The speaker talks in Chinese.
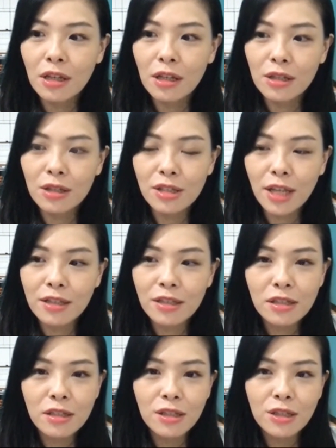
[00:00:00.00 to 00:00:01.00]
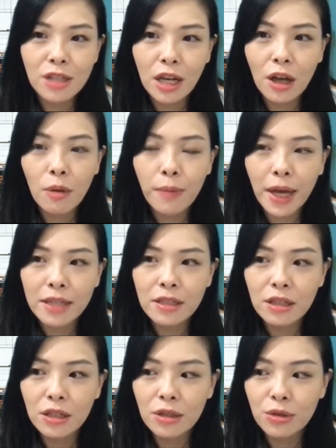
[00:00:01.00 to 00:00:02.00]
呃，尝试着想要把
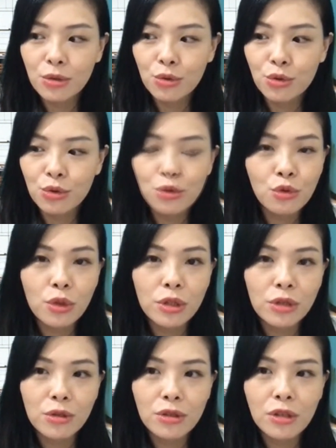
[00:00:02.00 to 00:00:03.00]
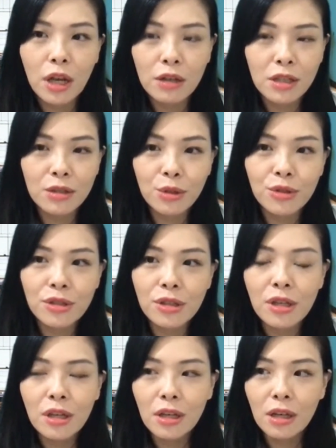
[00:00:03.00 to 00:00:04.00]
这个局做的，就是好像都
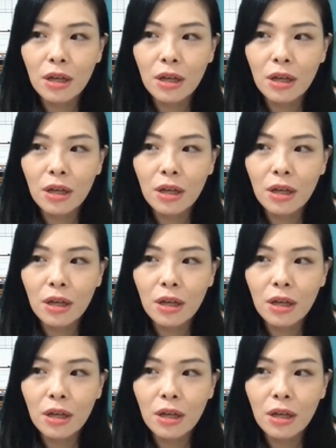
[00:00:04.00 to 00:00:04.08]
是。